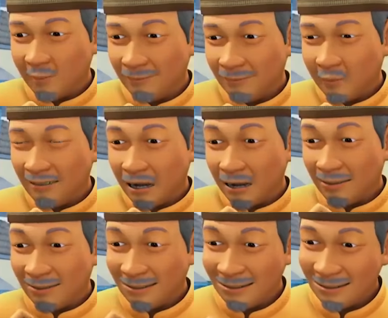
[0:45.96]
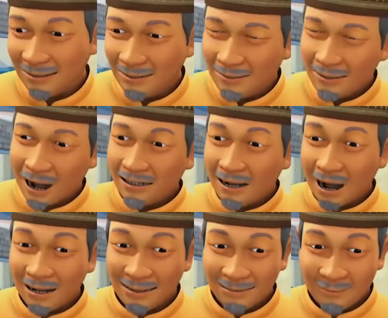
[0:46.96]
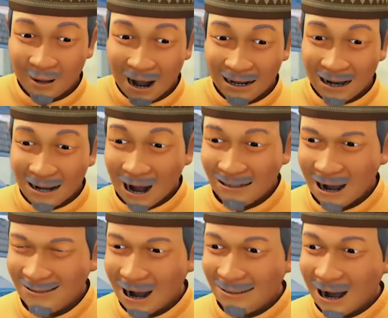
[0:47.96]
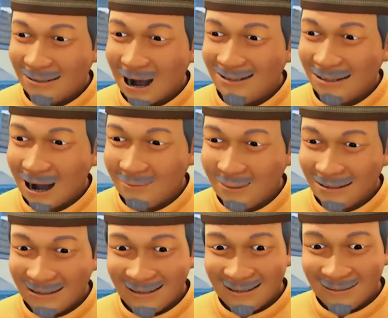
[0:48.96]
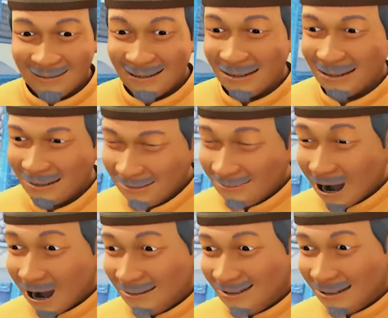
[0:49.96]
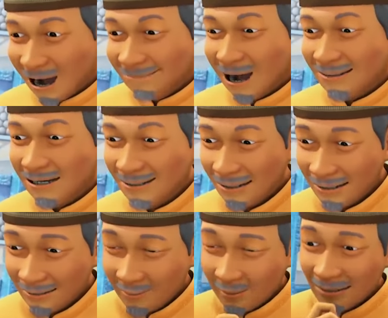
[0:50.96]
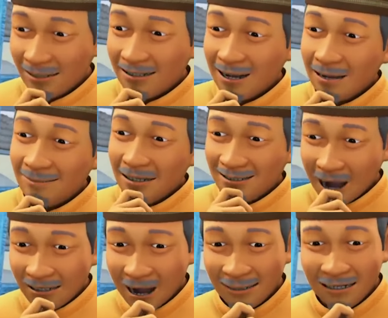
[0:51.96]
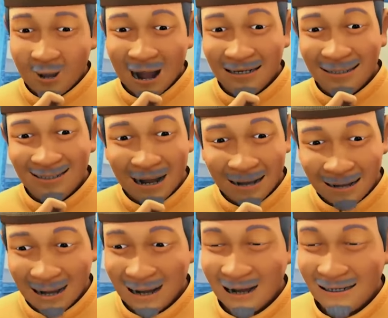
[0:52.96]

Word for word: Kumpulin aja data semua anak-anak yang ada di kampung ini ya. Adit sama Denis udah nyiapin yang lain soalnya di